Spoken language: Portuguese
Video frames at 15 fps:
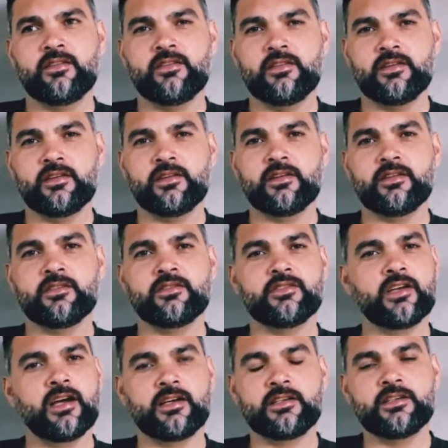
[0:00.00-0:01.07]
que se
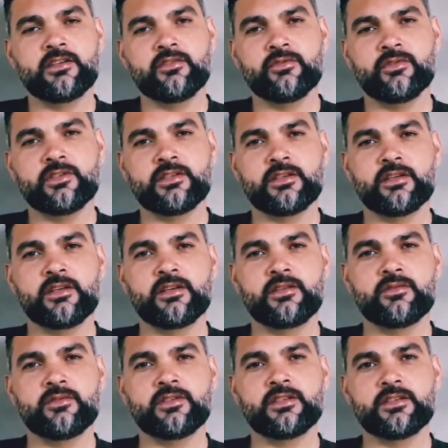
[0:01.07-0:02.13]
ainda não for
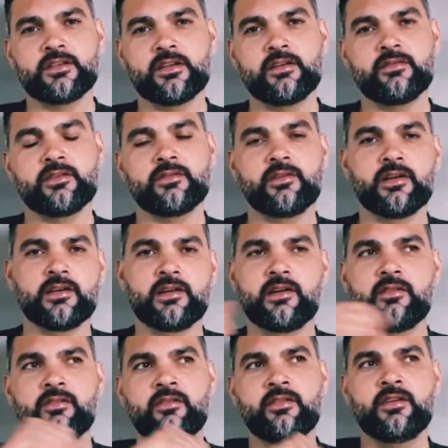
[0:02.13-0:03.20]
inscrito, se inscreva no
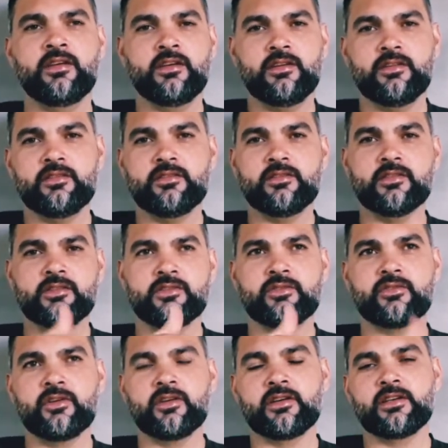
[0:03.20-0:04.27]
canal e deixe o
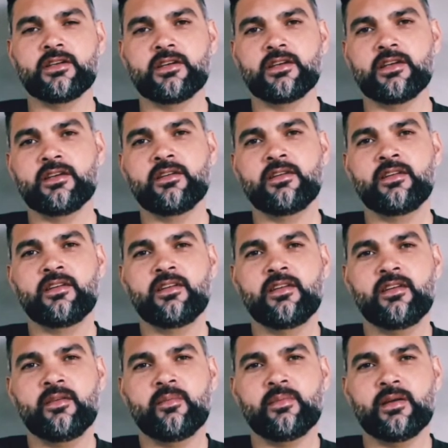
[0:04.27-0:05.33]
joinha aí
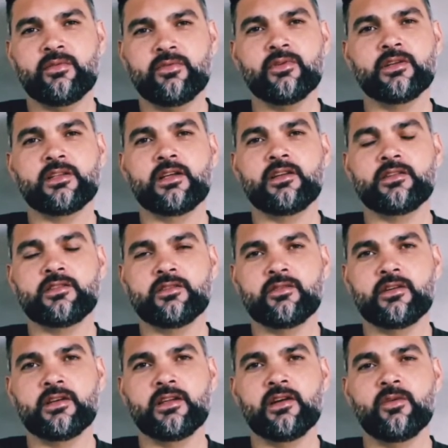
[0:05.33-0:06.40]
para fortalecer o
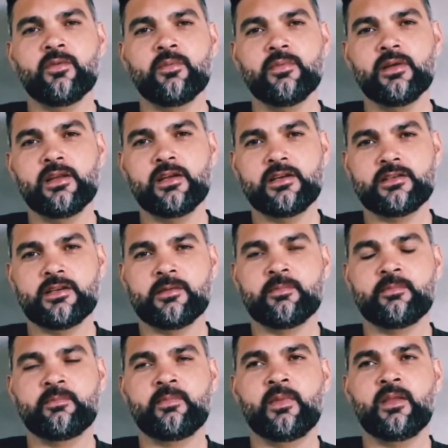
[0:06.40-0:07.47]
canal, beleza?
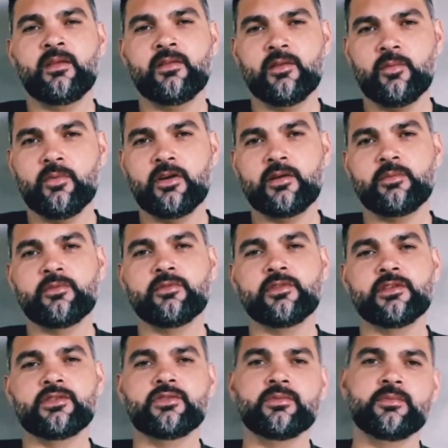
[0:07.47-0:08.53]
Então bora pro
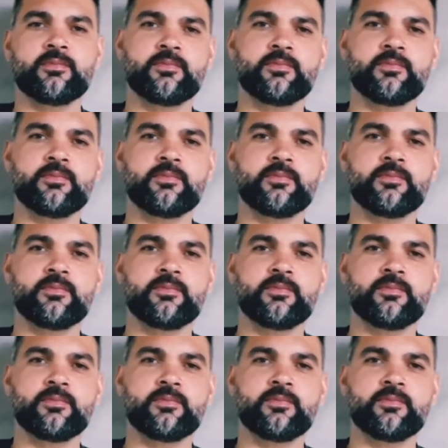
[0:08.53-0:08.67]
vídeo.